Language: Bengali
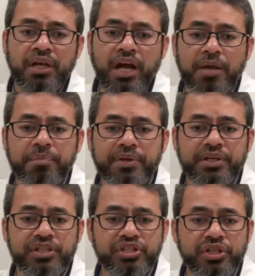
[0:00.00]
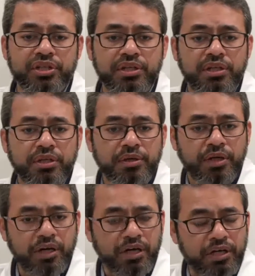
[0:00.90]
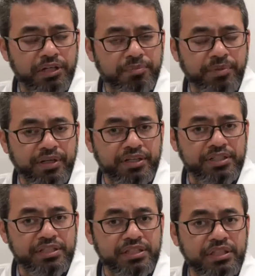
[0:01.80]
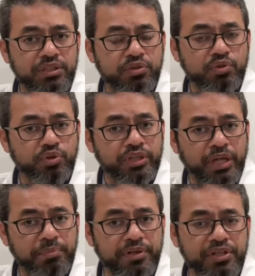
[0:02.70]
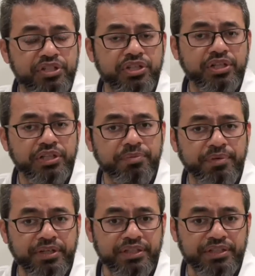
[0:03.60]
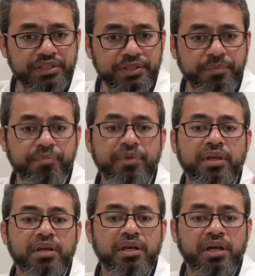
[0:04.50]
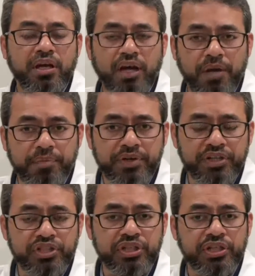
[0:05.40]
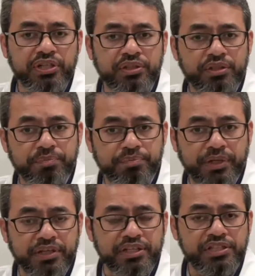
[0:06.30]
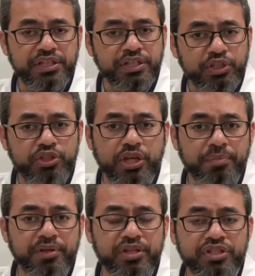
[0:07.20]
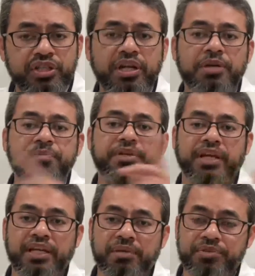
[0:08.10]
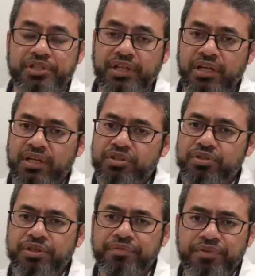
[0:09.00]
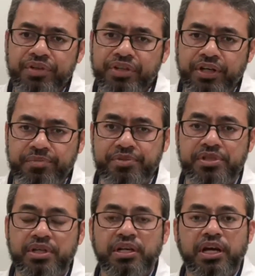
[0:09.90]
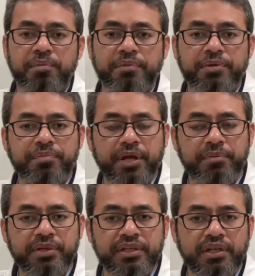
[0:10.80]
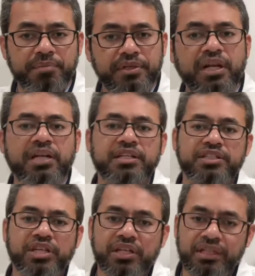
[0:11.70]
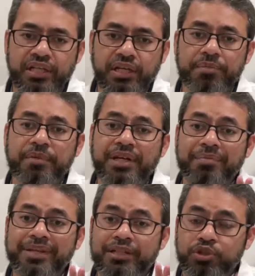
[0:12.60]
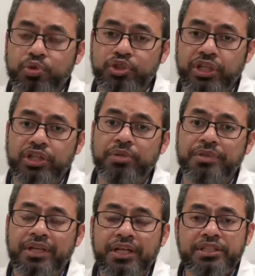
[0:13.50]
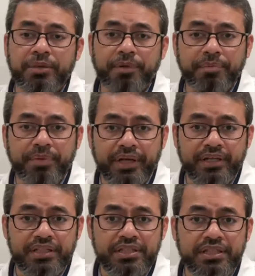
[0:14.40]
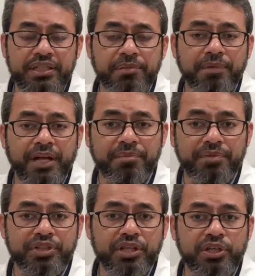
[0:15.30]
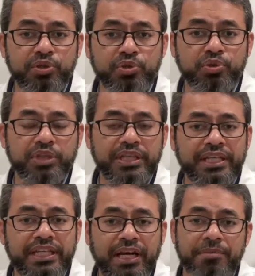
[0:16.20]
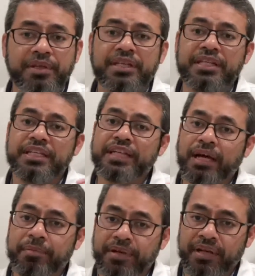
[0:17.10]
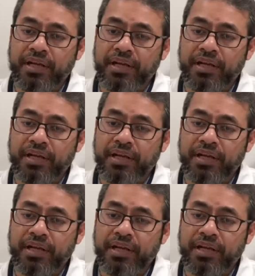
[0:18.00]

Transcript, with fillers: হাইপার ইন প্রেগনেন্সি ক্রনিক হাইপার ইন প্রেগনেন্সি হাইপারটেনশন in pregnancy induced hypertension and preeclampsia সো ডিফারেন্ট টার্মস আপনার প্রাইমারি আপনার ডাক্তার জানলেই আনা বাট আপনি এতটুকু জানতে হবে যে আপনার প্রেগনেন্সিতে ব্লাড প্রেশারের ওষুধ কি খাবেন কি খাবেন না